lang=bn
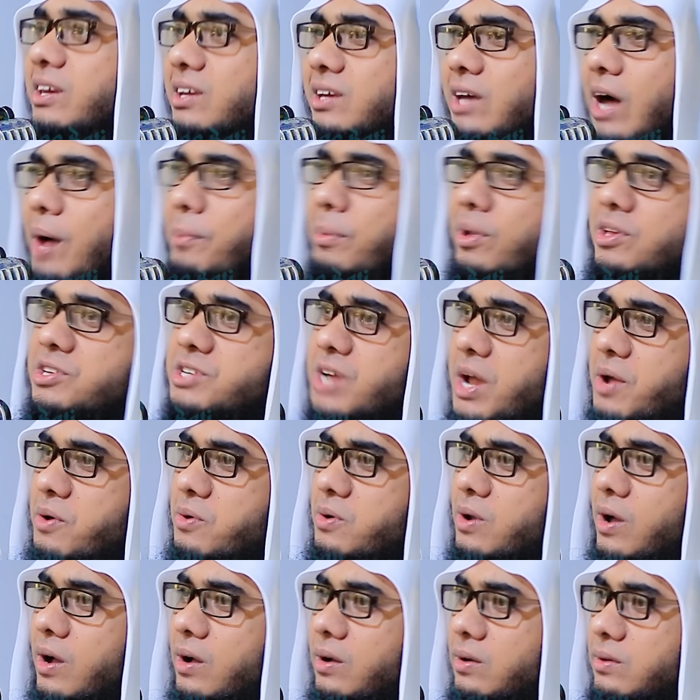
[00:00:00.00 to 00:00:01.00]
ইনকামে
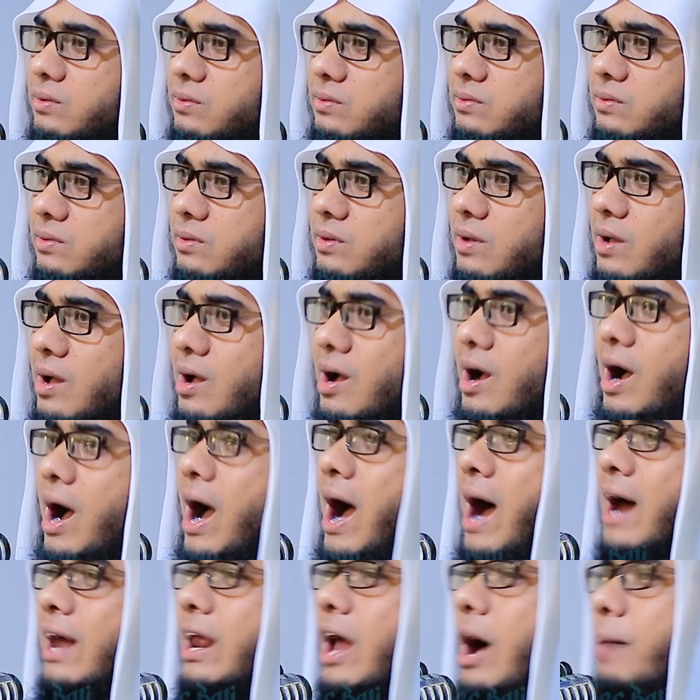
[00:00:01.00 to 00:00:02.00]
যাইও না
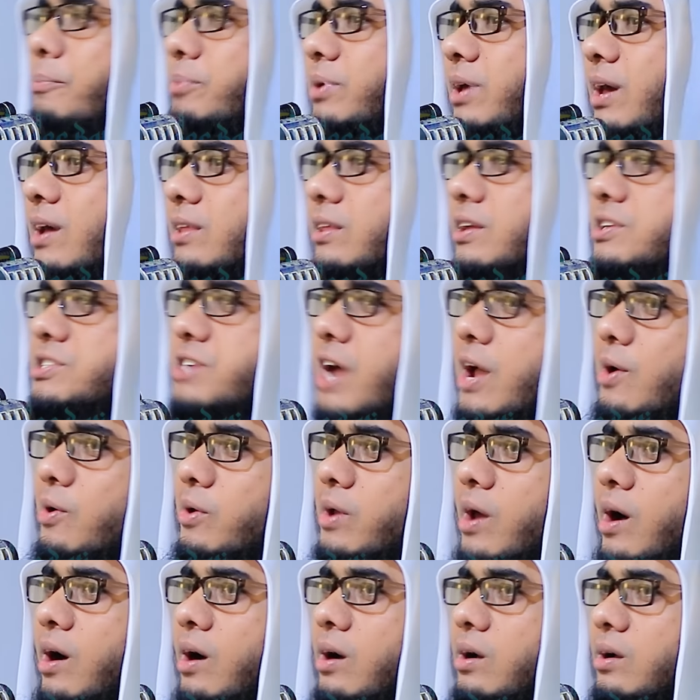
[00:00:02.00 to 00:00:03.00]
হারাম খেতে
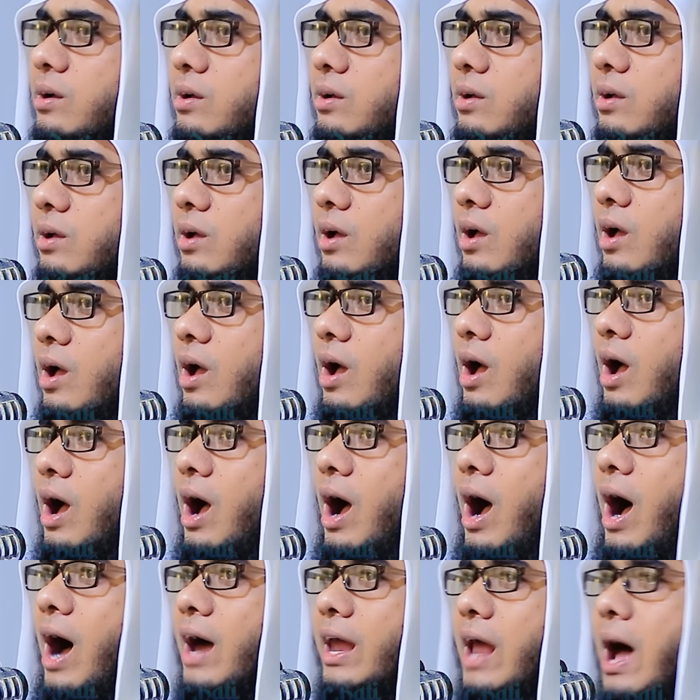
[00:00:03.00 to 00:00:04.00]
যাইও না
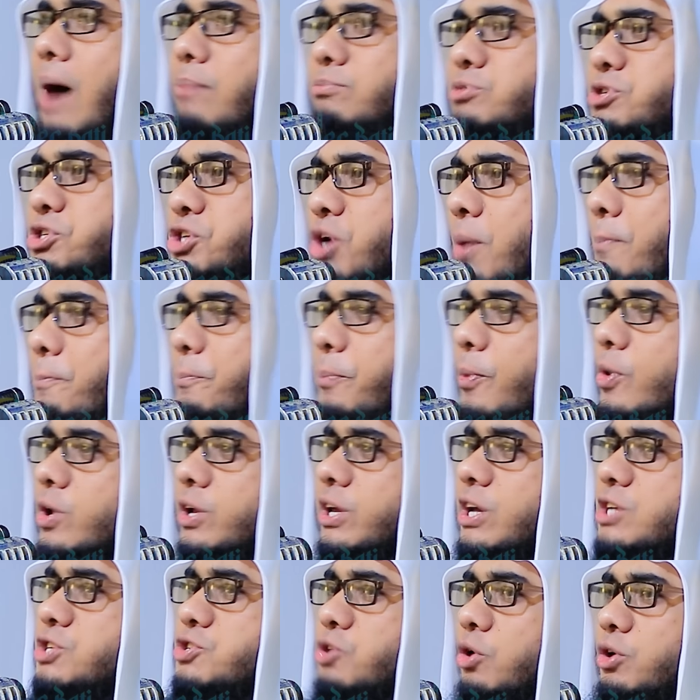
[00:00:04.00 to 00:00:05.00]
হারাম
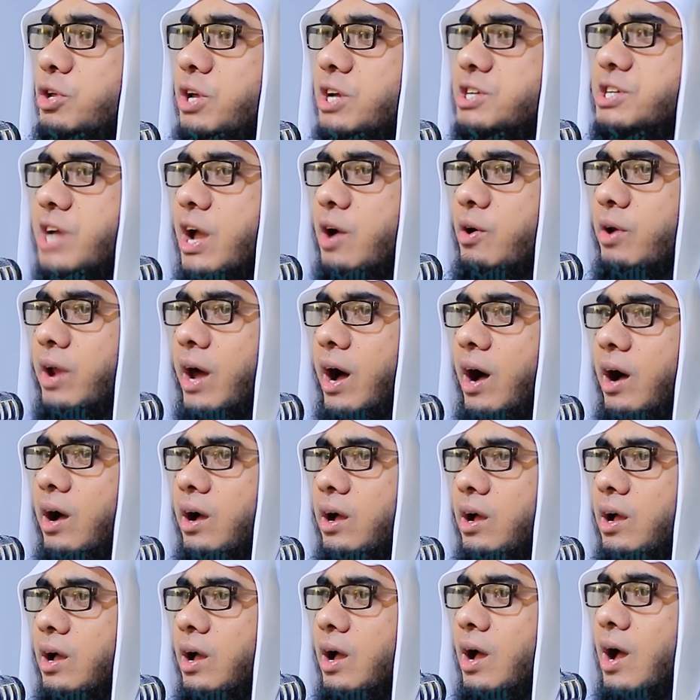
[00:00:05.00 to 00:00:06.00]
সম্পর্কে জড়িয়ে যাইও না
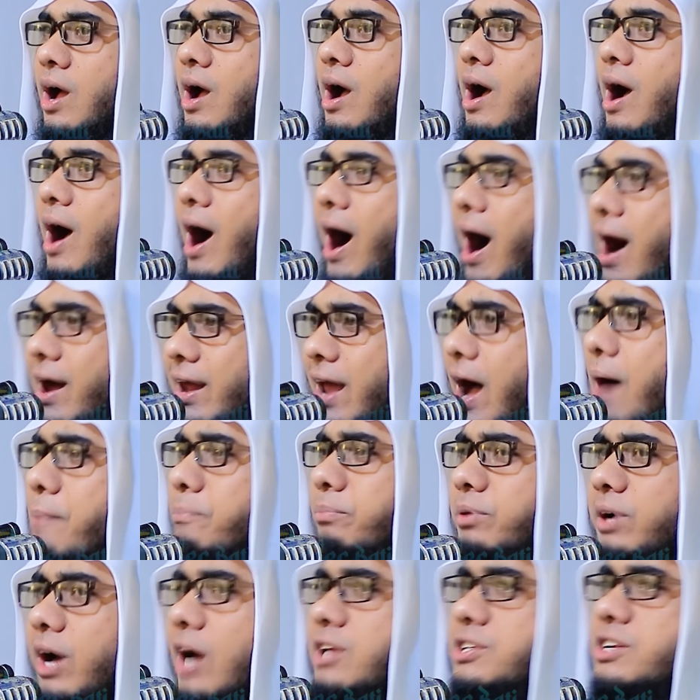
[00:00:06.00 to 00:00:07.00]

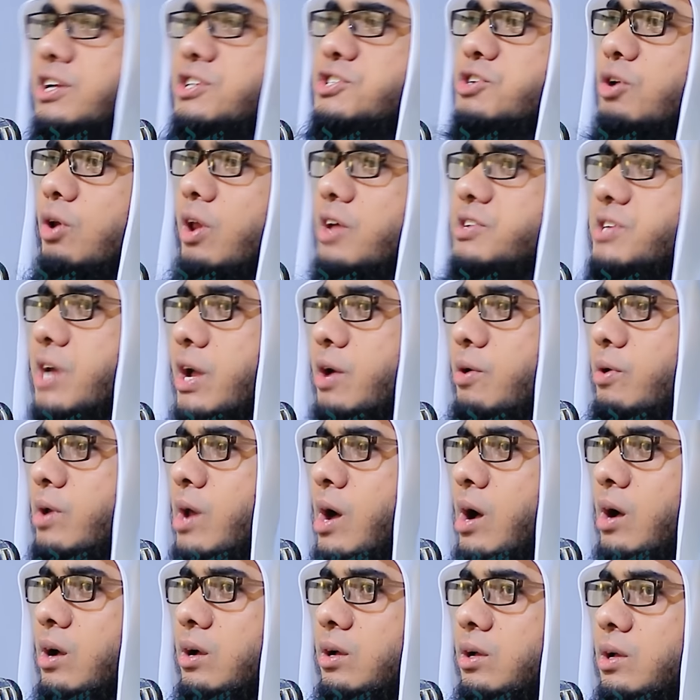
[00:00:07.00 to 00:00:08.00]
হারাম কাজে চলে যাইও
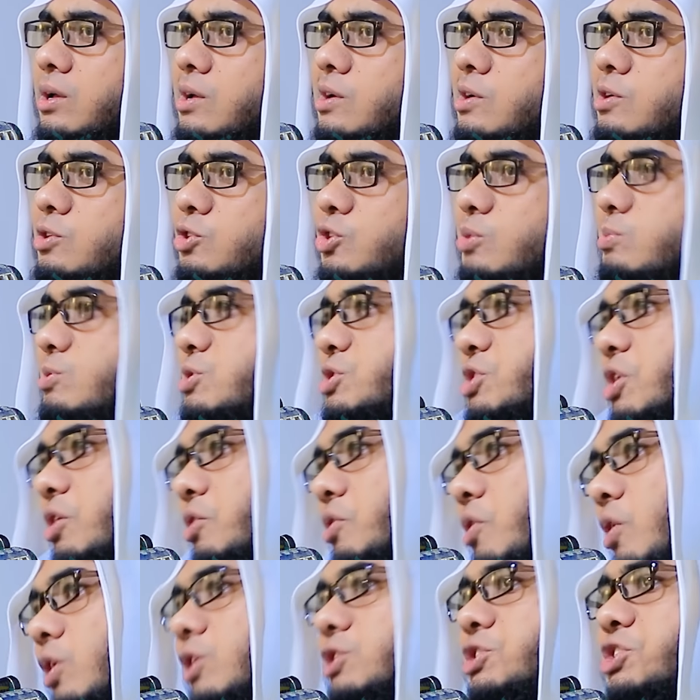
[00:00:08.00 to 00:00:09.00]
না তুমি
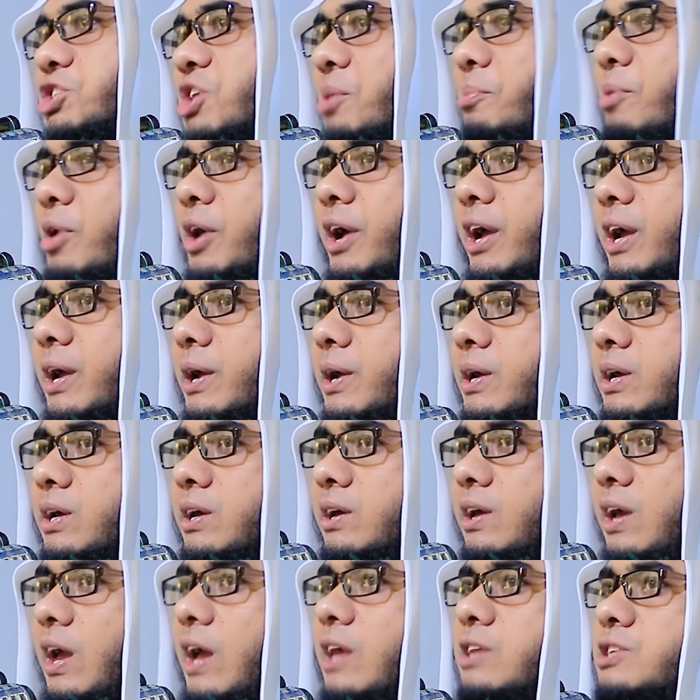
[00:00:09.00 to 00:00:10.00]
সকল সময়
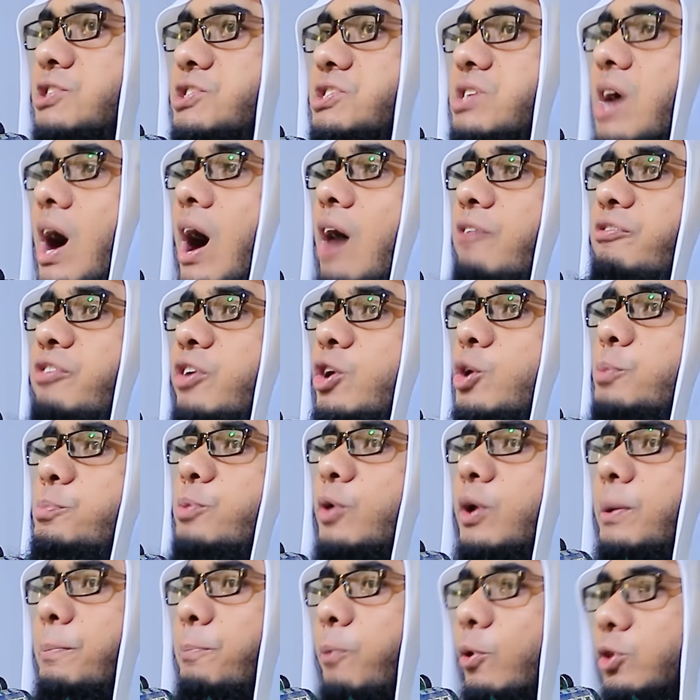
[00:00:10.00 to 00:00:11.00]
ইনসাফের
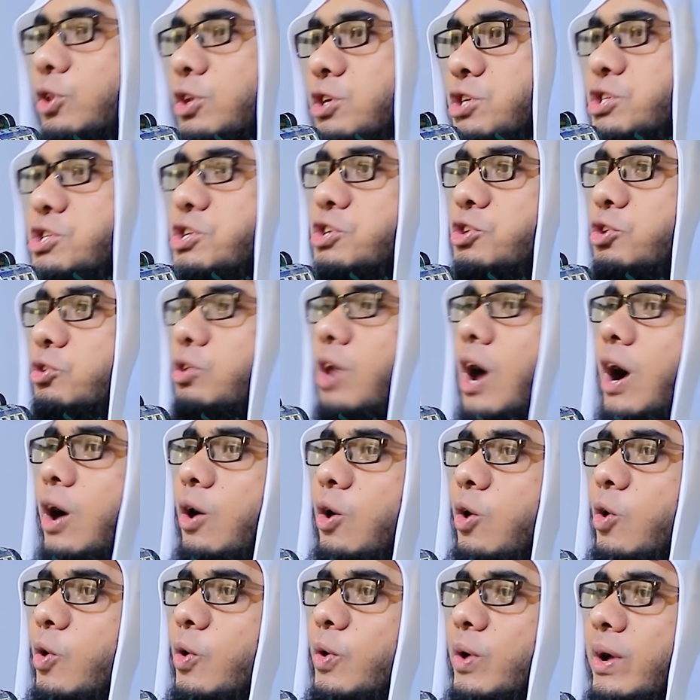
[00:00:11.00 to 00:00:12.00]
উপরে প্রতিষ্ঠিত
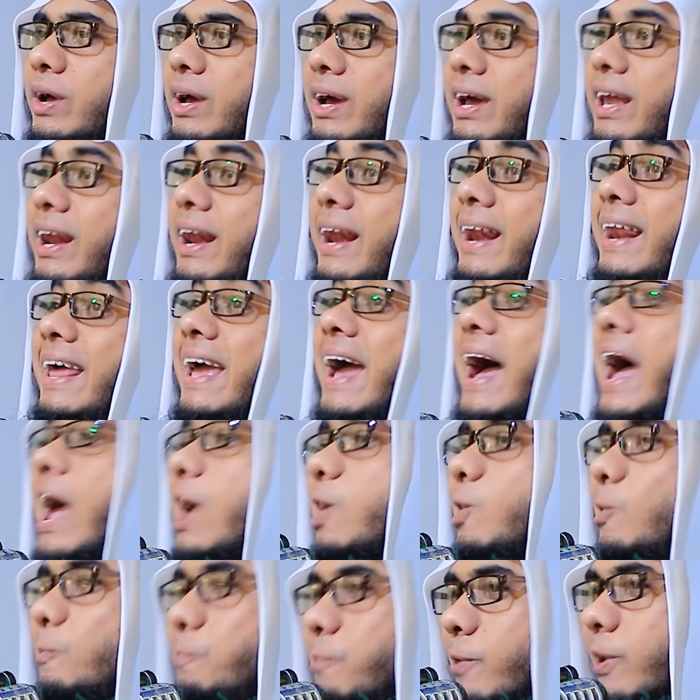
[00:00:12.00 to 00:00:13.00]
থাকো
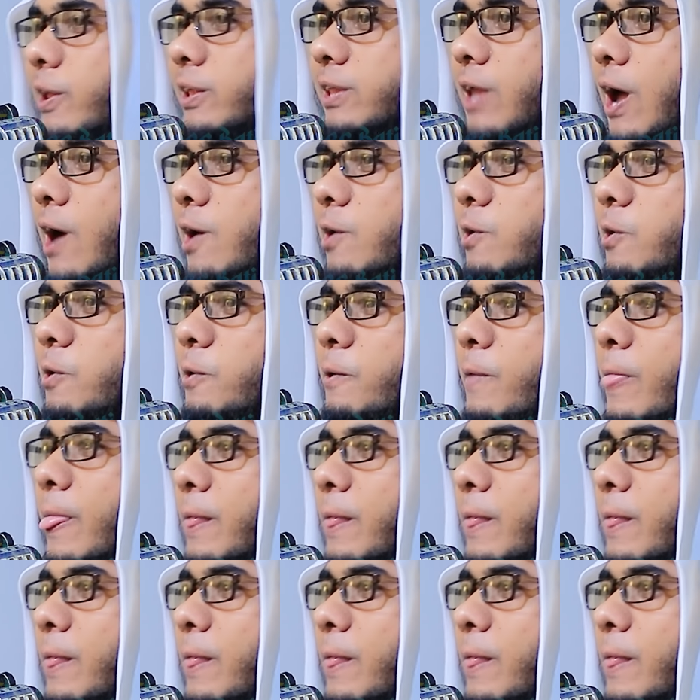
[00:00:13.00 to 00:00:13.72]
ন্যায়ের উপরে থাকো